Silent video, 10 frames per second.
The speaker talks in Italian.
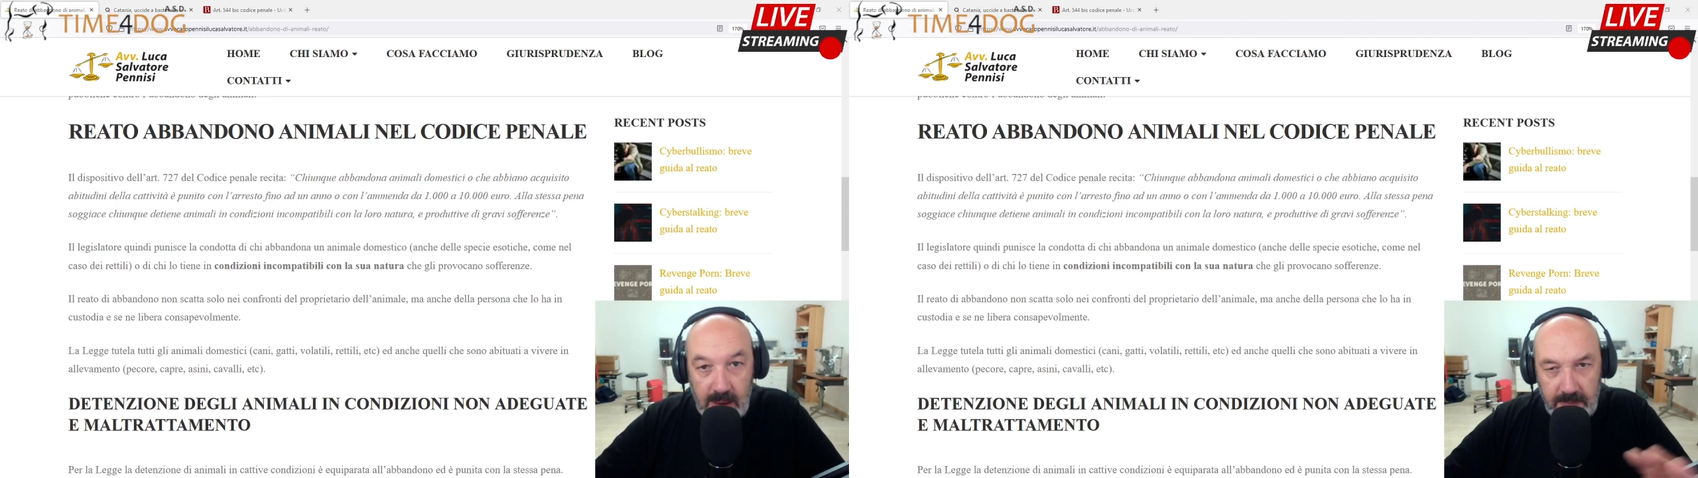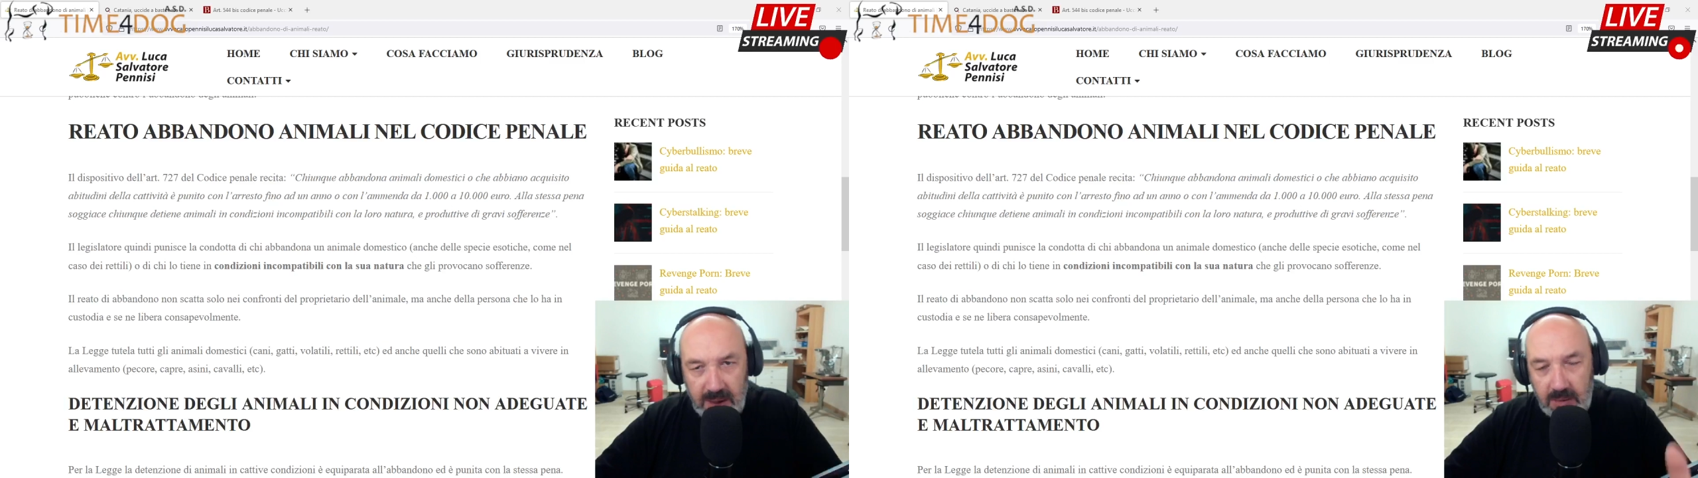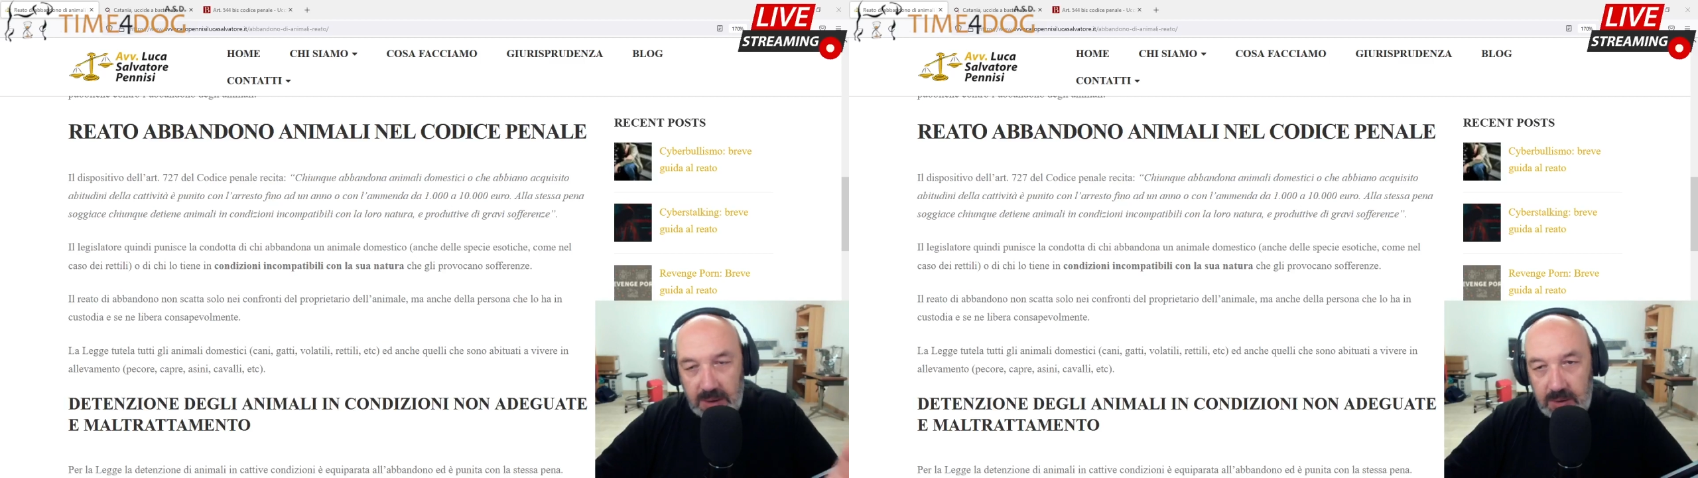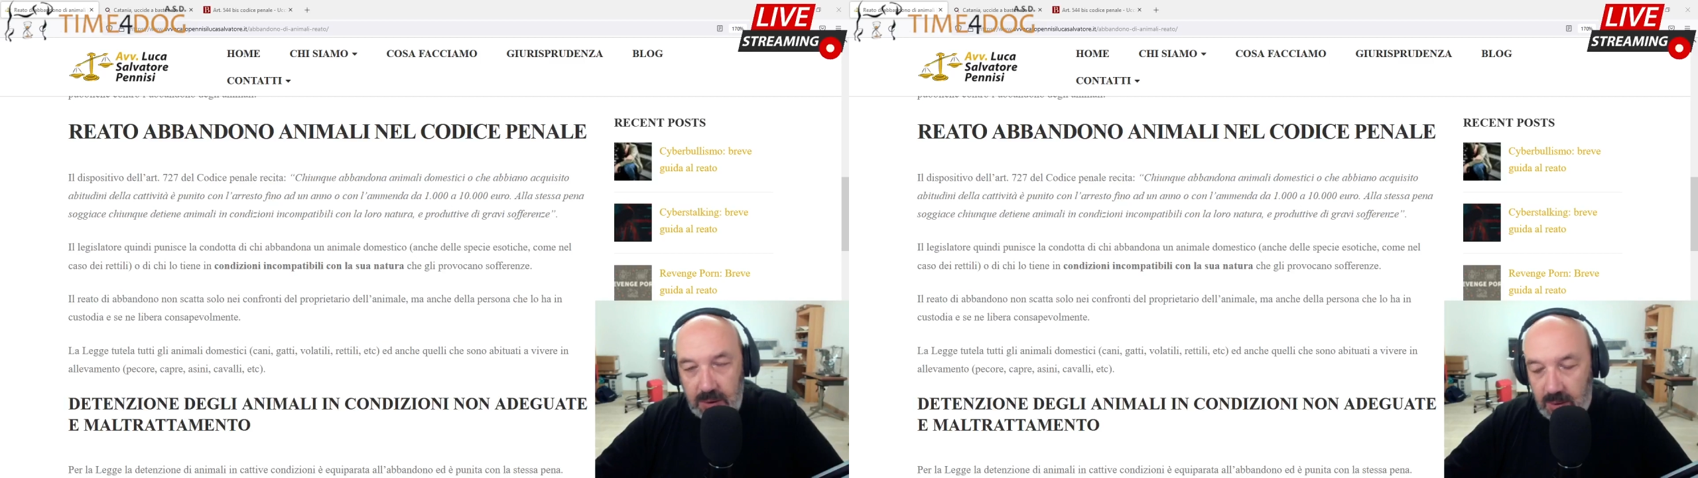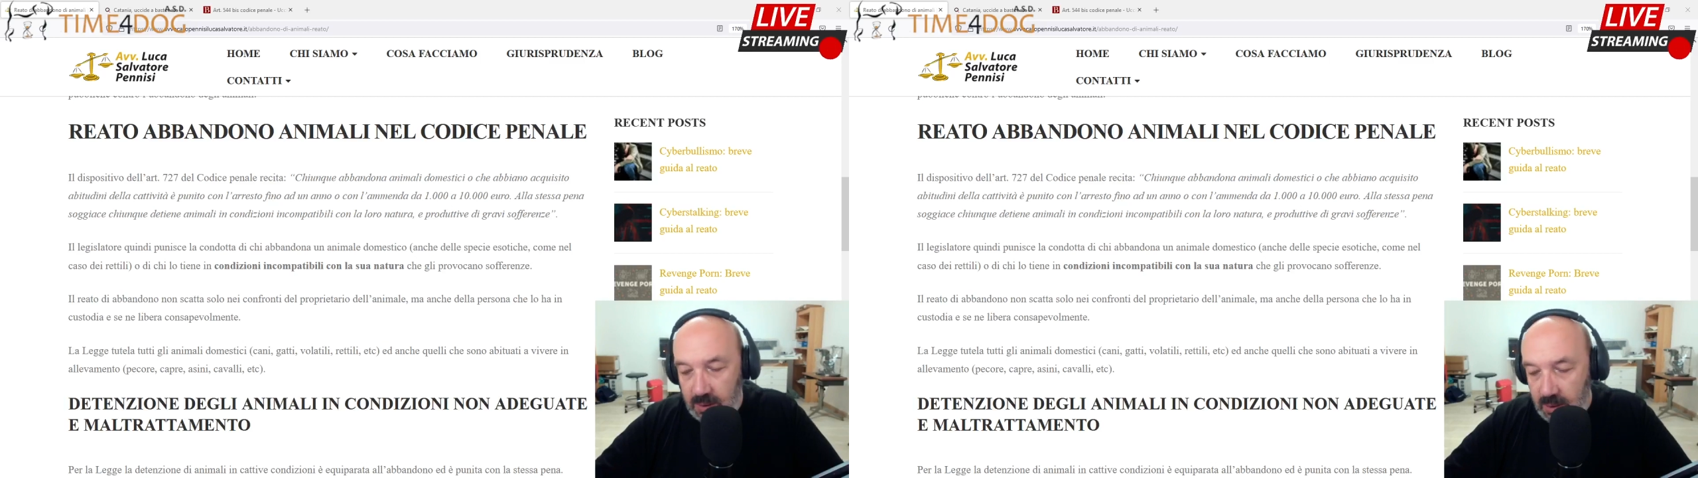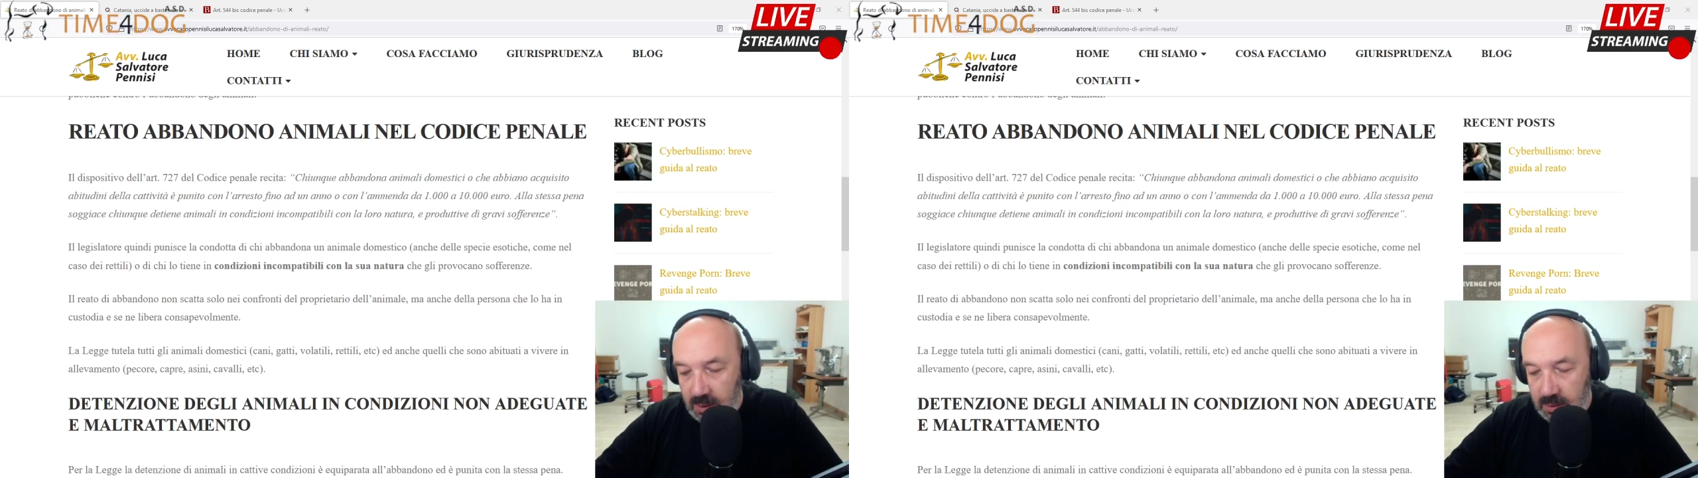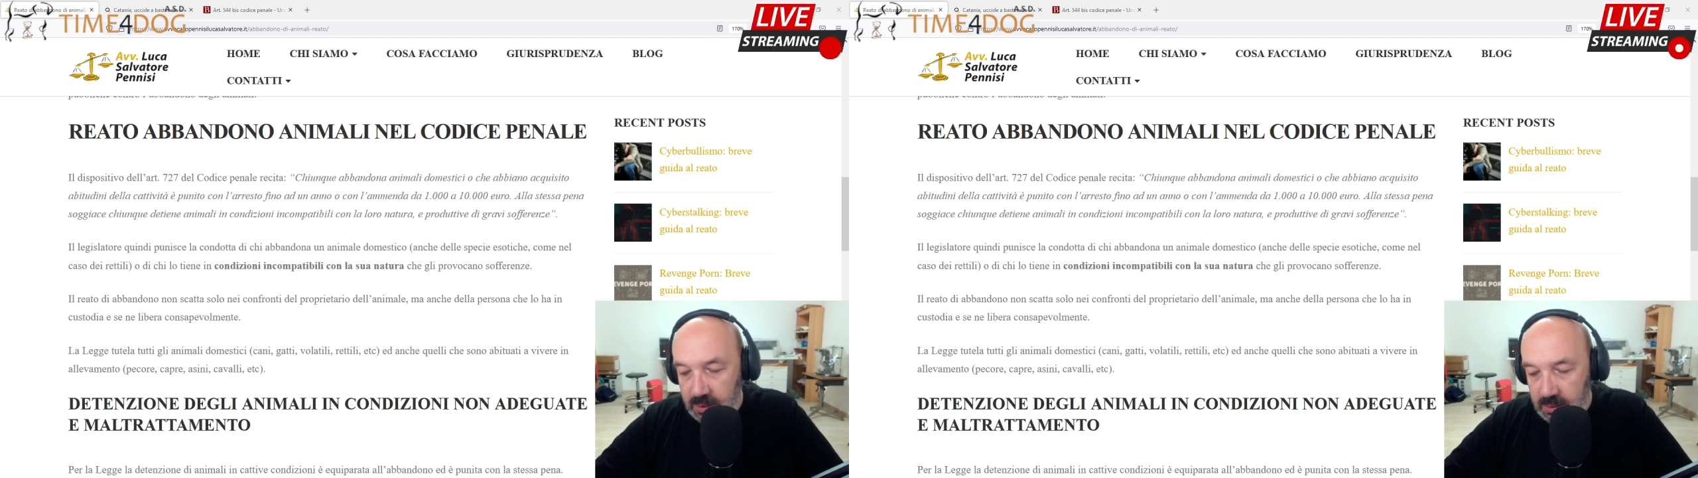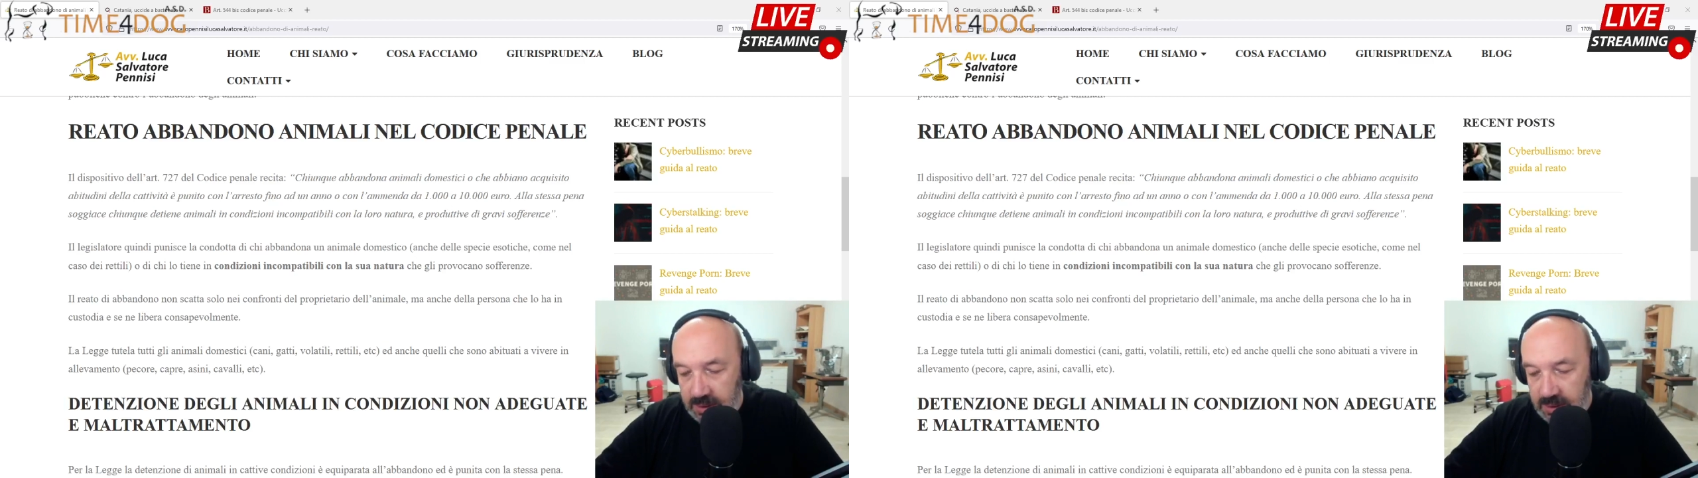Per quanto io ho, ho